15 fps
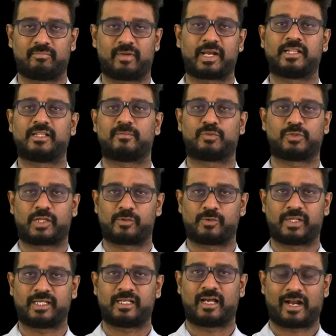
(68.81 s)
மனித
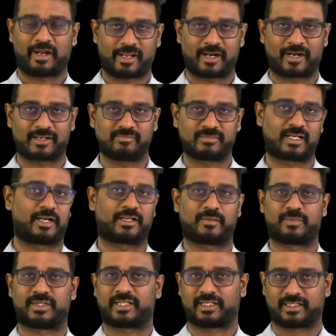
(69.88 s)
புதைகுழி அடையாளம்
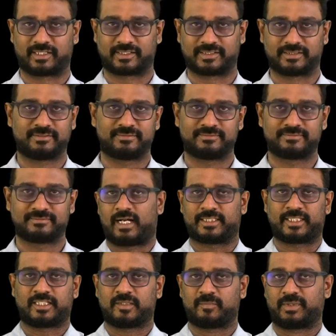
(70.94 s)
காட்டப்பட்டிருக்கிறது
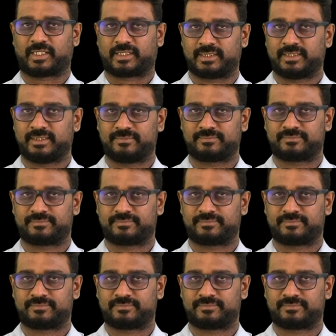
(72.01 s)
அதற்கு பிறகு